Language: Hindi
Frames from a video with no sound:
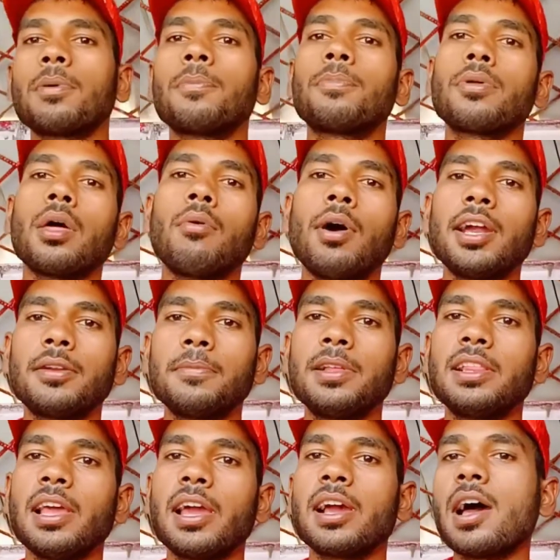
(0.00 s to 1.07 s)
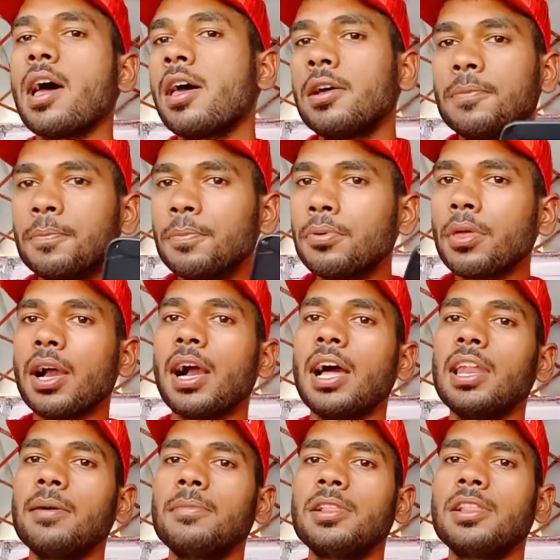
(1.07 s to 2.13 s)
पूरा वाइट मिल जाएगा पूरा काला
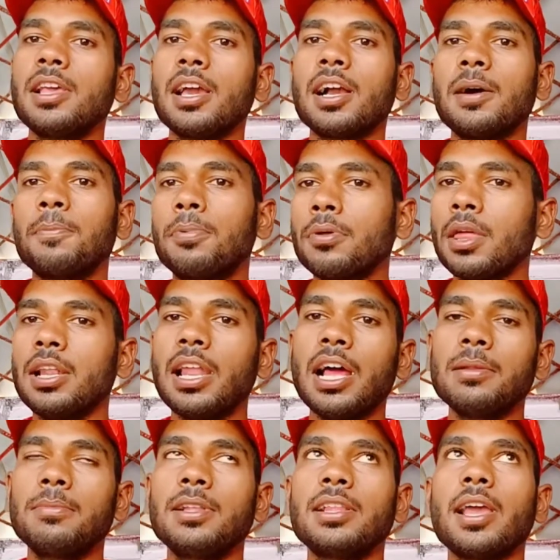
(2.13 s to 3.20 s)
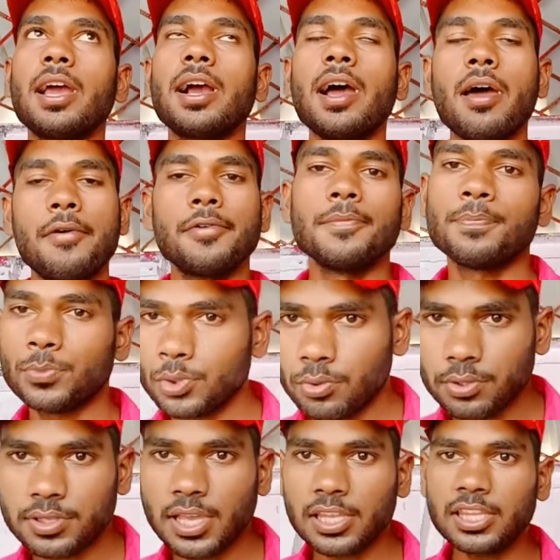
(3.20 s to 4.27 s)
मिल जाएगा पूरा लाल मिल जाएगा तो
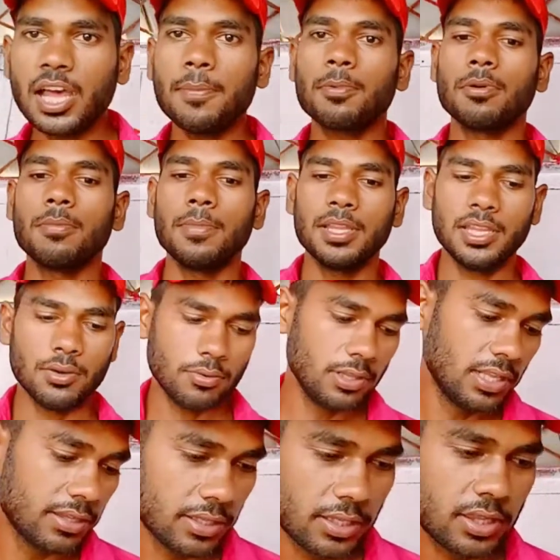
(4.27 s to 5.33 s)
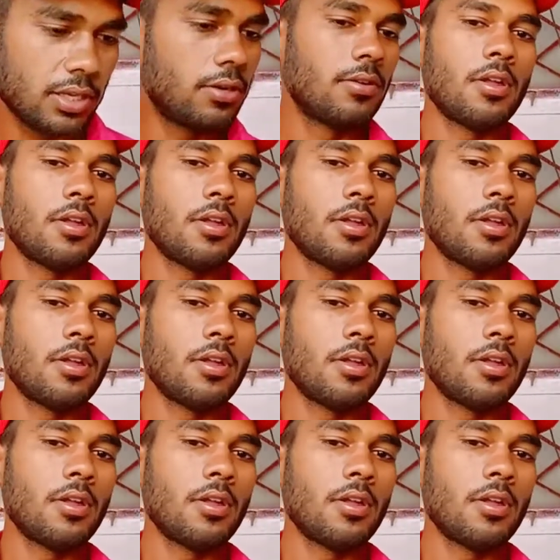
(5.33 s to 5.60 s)
जैसा आपको मन है वो ले सकते हो